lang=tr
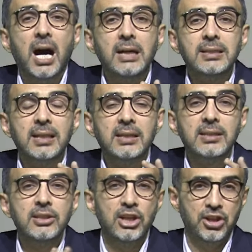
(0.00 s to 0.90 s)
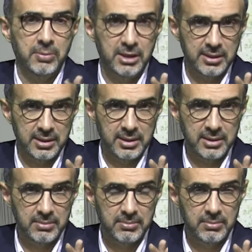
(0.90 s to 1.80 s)
arsanızı
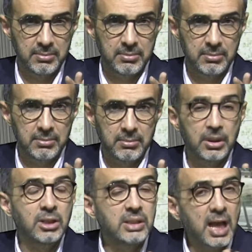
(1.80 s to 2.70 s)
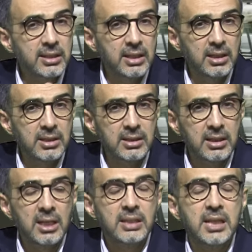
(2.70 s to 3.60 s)
seçebilirsiniz. İsterseniz
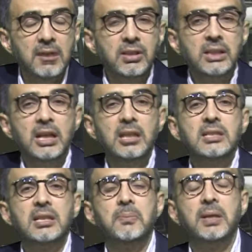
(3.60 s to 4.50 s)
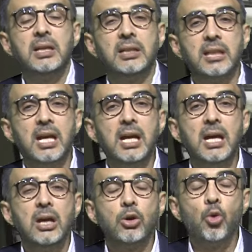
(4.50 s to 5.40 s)
sevdiklerinizle birlikte
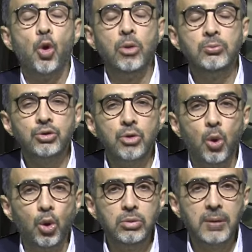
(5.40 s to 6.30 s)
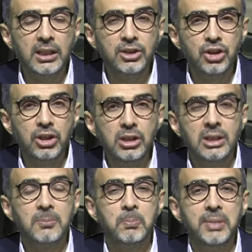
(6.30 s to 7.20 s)
komşu olmak
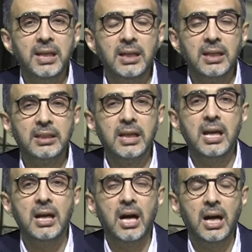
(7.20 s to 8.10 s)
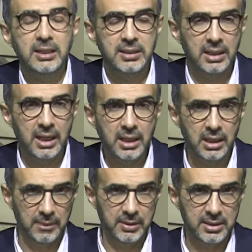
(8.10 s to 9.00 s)
için birlikte arsalar
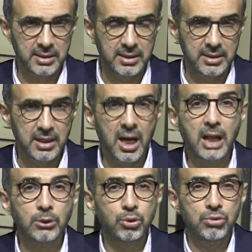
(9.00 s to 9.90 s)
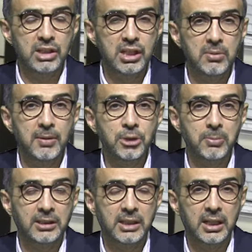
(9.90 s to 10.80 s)
alabilirsiniz. 625
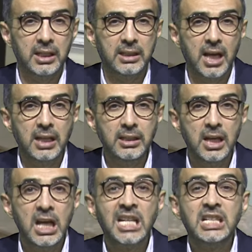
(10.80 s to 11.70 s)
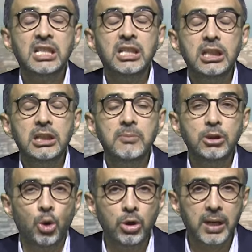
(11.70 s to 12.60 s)
metrekareden
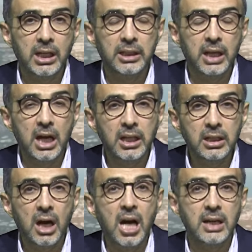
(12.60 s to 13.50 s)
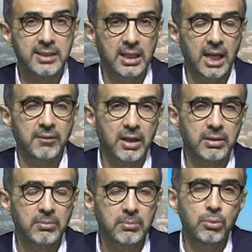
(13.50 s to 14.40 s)
20 dönüme kadar arsalar var.
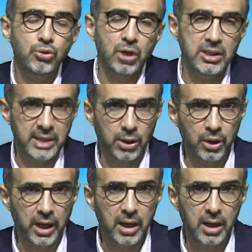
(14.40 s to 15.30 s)
Bütçenize göre.